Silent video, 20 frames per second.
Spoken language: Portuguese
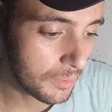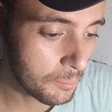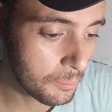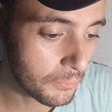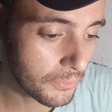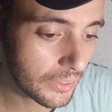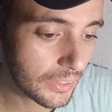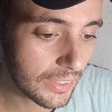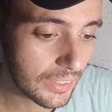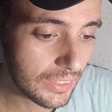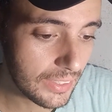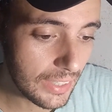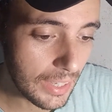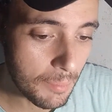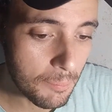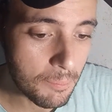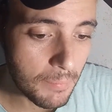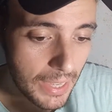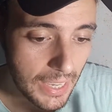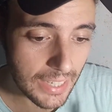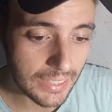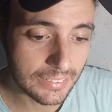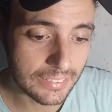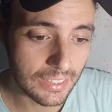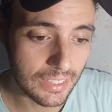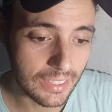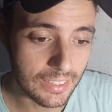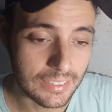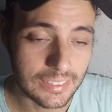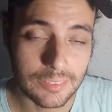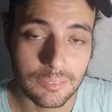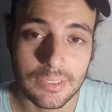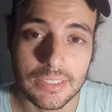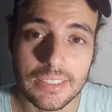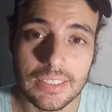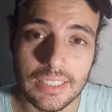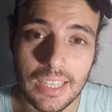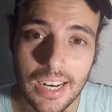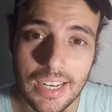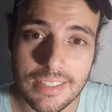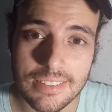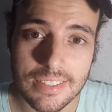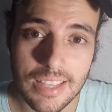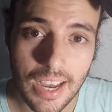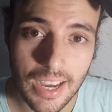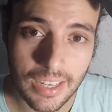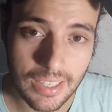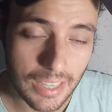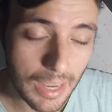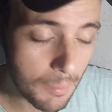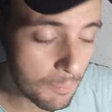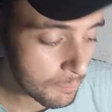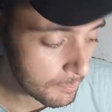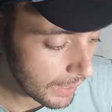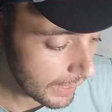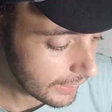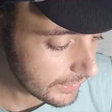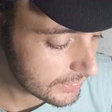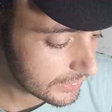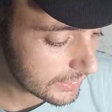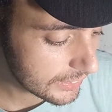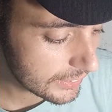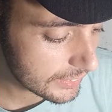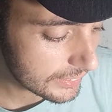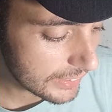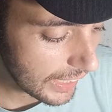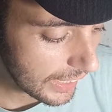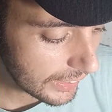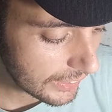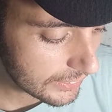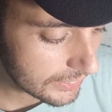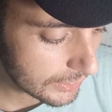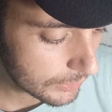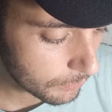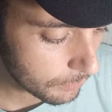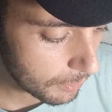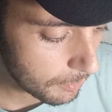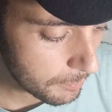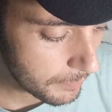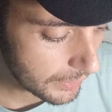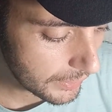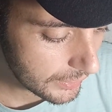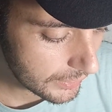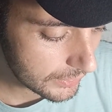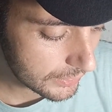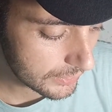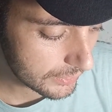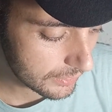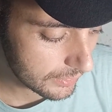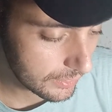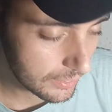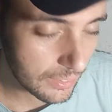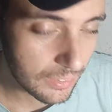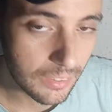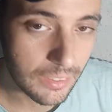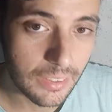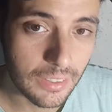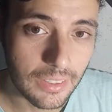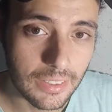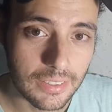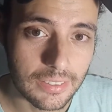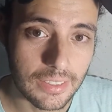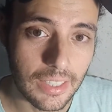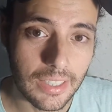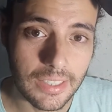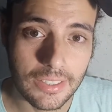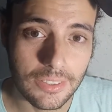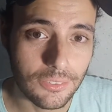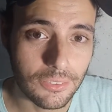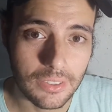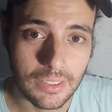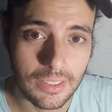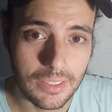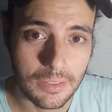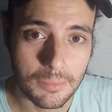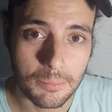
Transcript: Porque a média, galera, se vocês analisarem a média de idade atualmente, tá entre o que?